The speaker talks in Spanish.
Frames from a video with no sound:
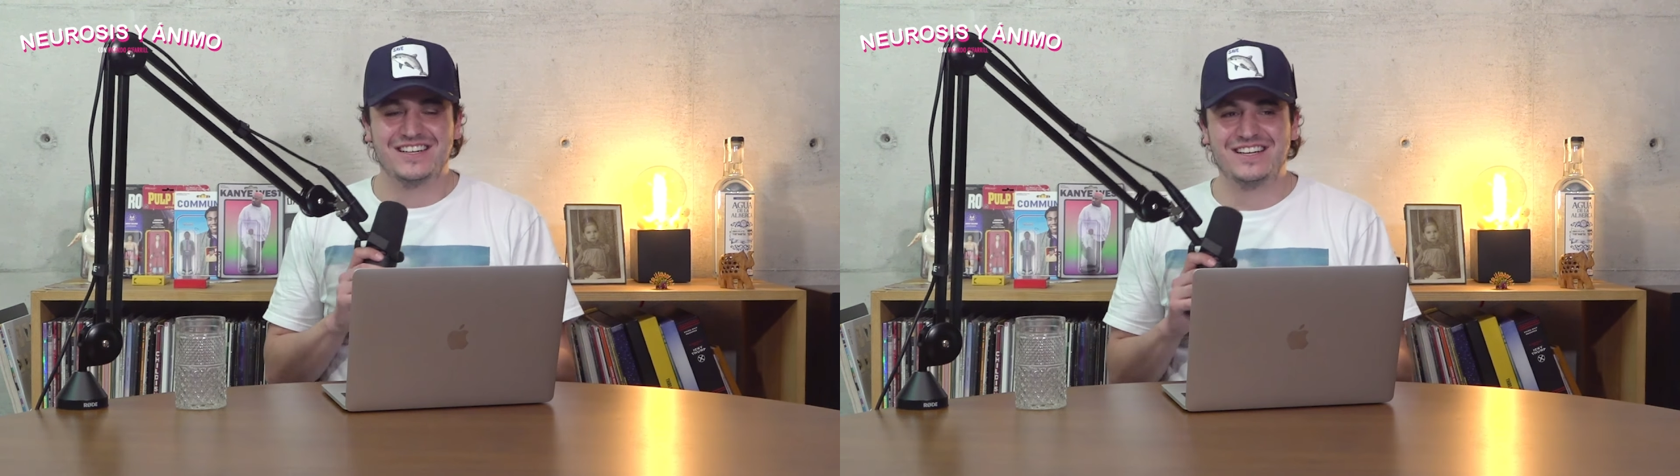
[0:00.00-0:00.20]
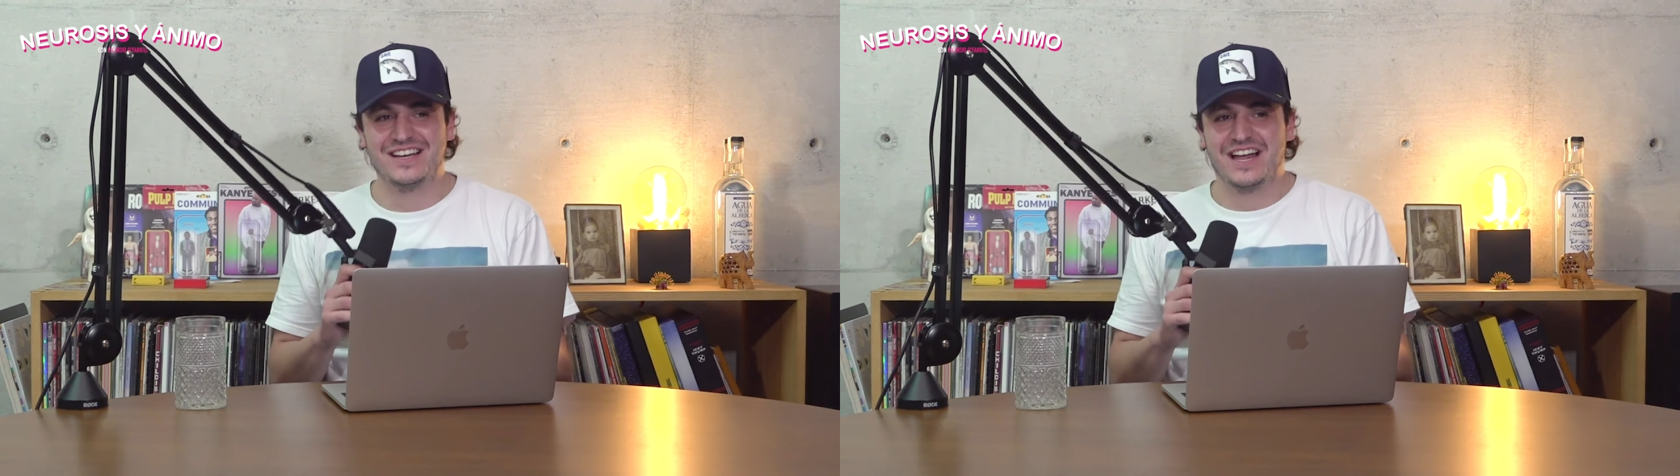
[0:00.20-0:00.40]

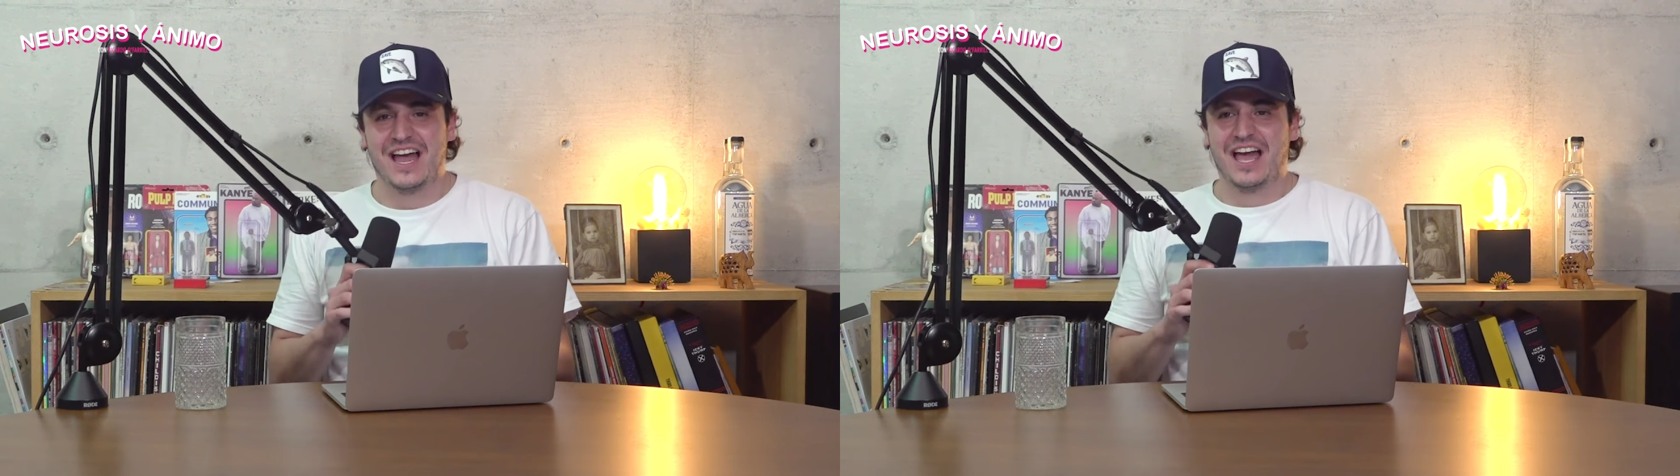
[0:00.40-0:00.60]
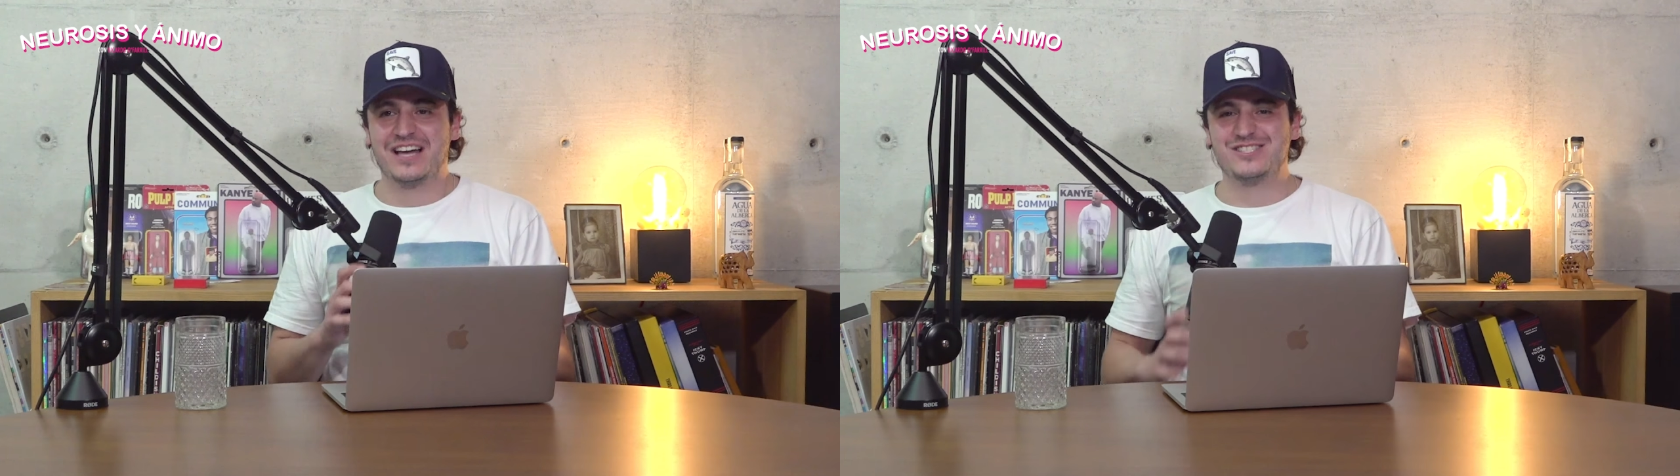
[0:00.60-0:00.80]
Sí,
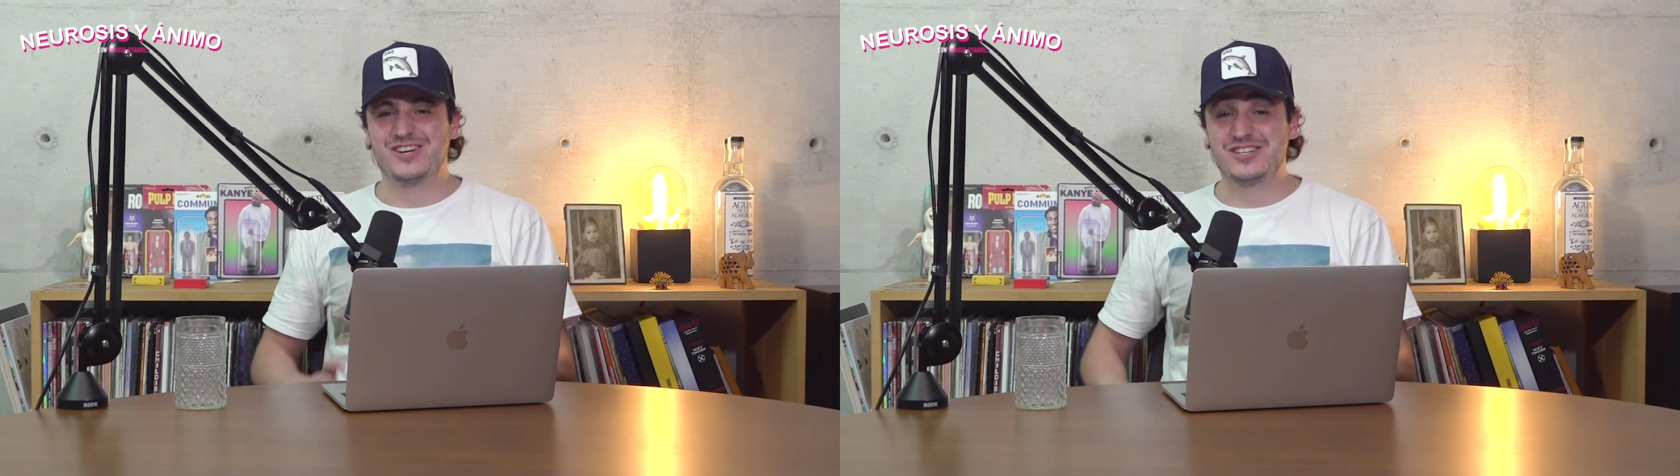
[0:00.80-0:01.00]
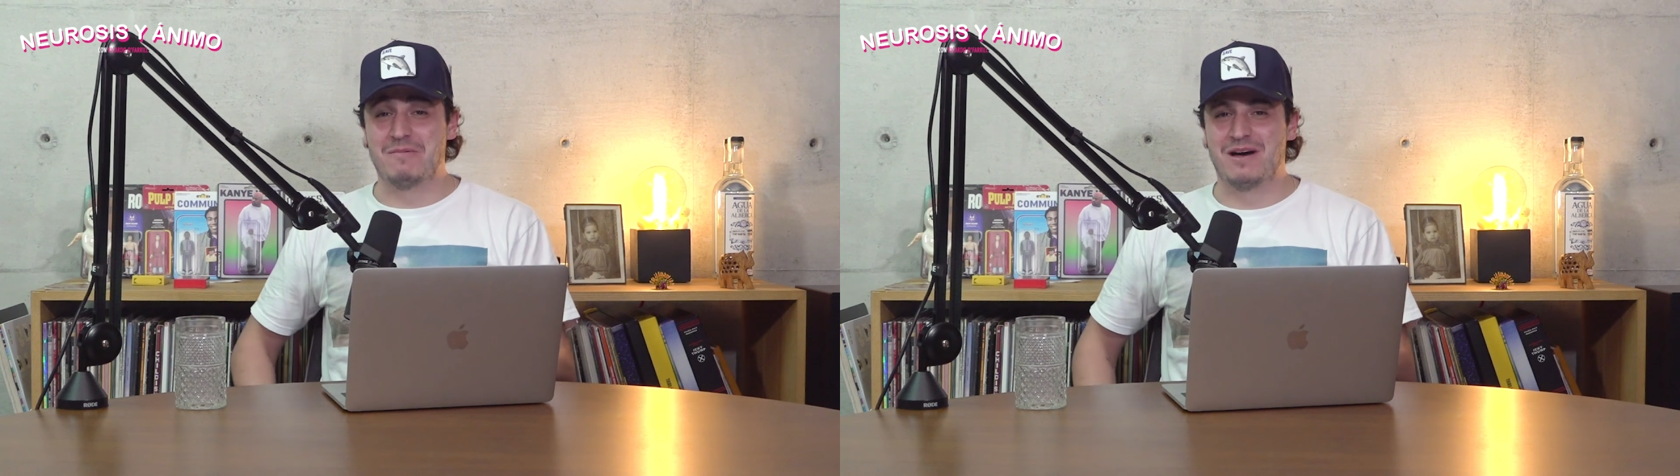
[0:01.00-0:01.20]
este,
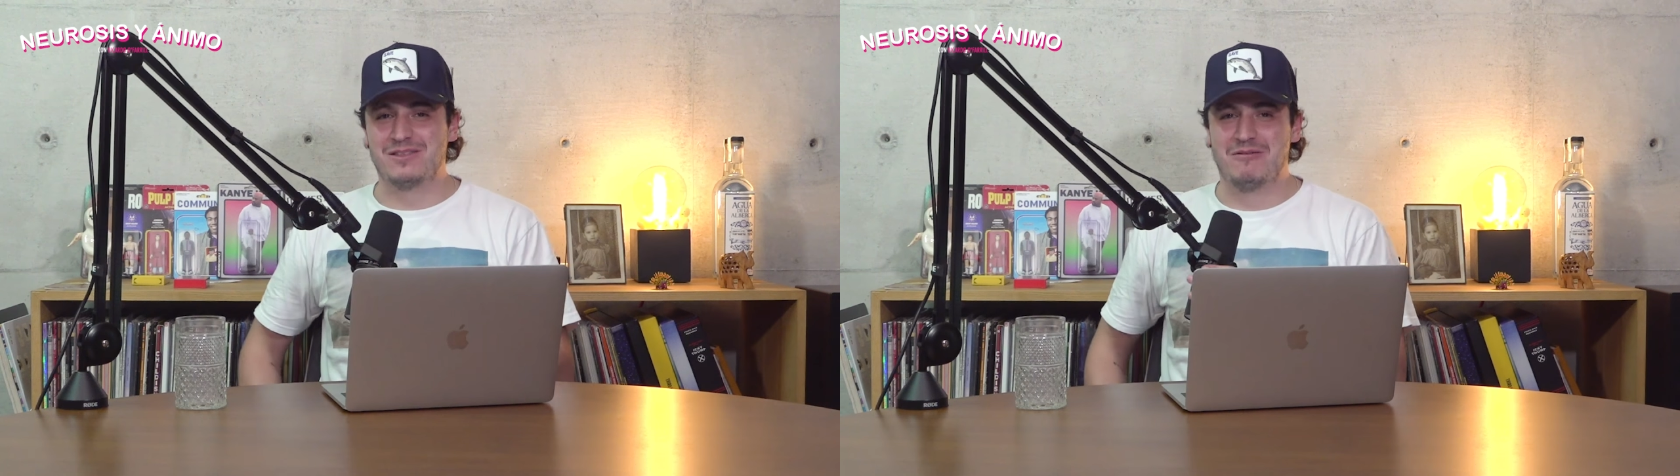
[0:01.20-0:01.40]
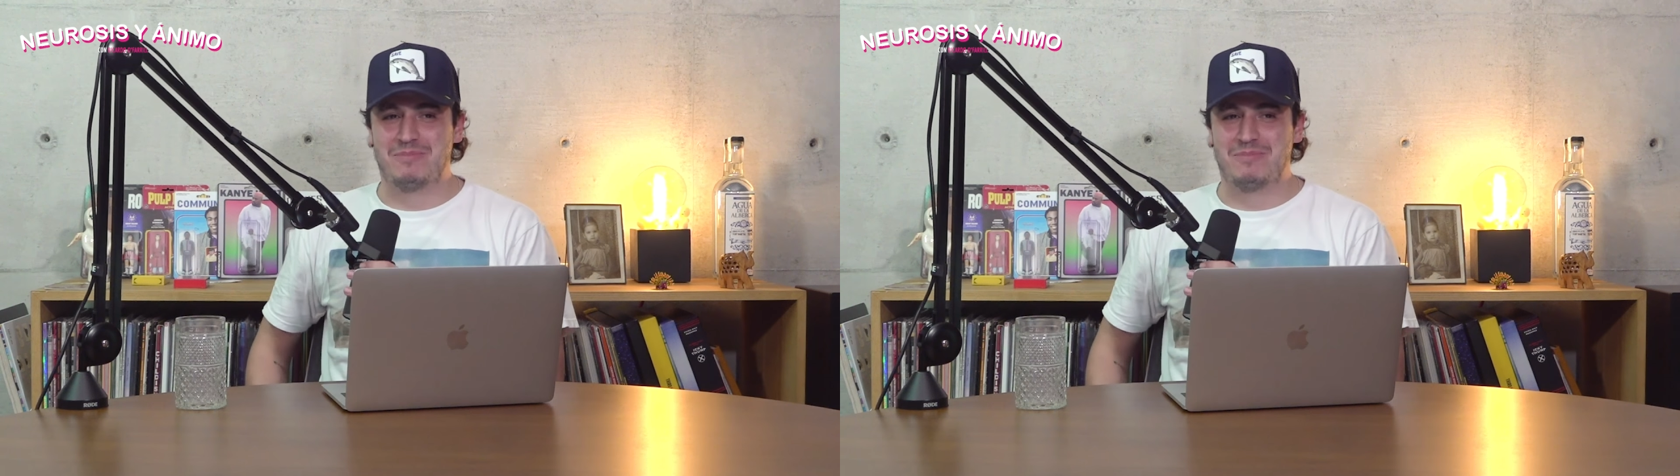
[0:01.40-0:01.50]
Estoy llamándome